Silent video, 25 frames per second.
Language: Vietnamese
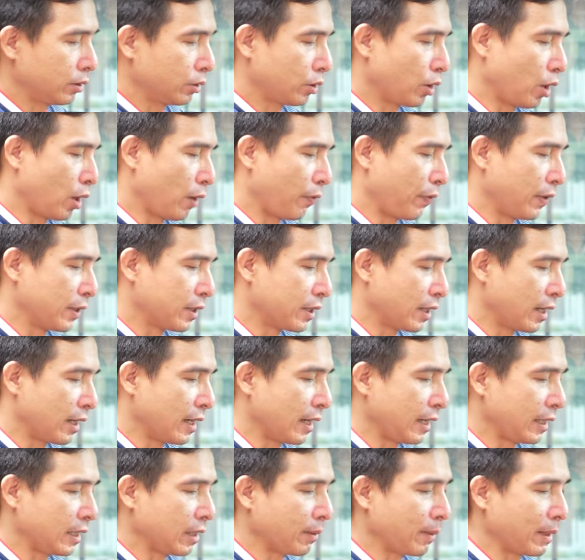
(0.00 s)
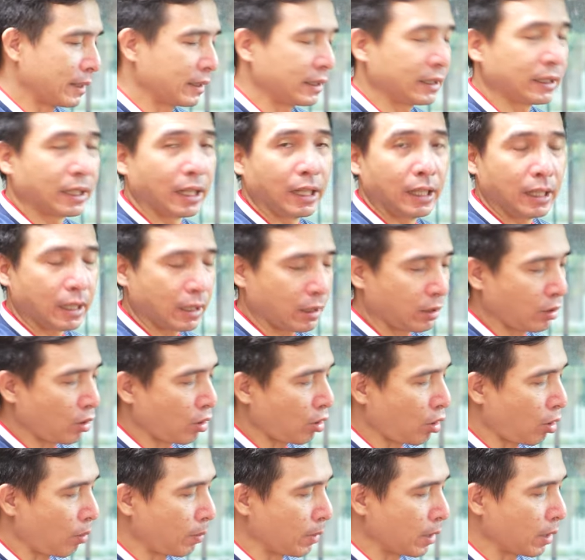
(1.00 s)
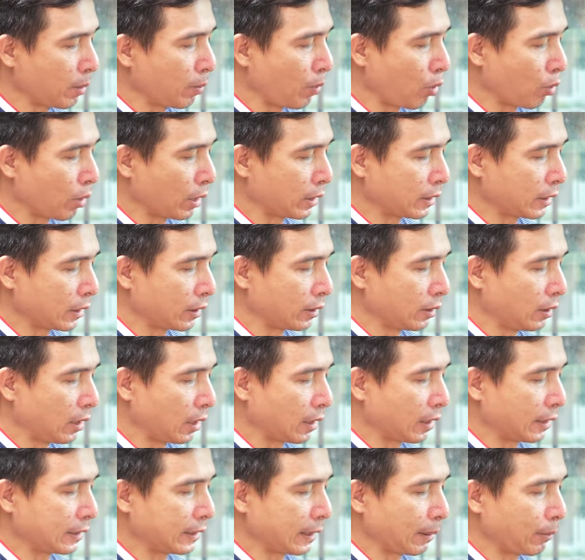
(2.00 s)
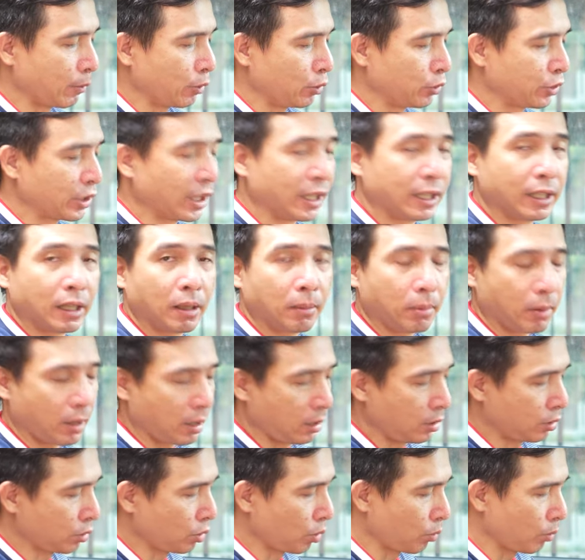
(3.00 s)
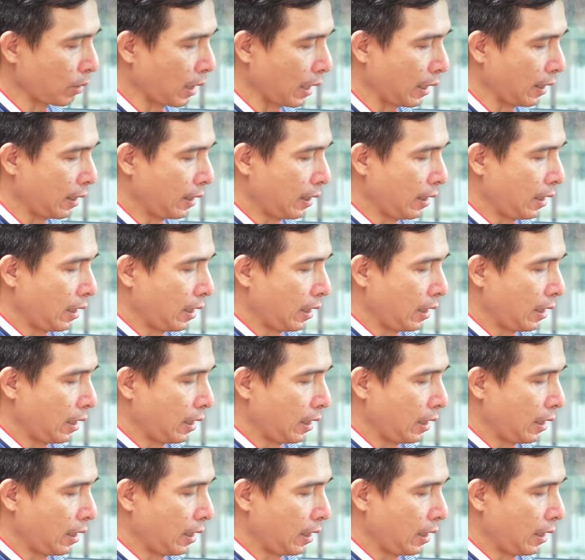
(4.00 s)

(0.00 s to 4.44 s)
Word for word: rồi ở phía dưới này thì các bạn sẽ thấy là nó có mấy cái mục này dẫn đường này, xem lộ trình này và ứng dụng này.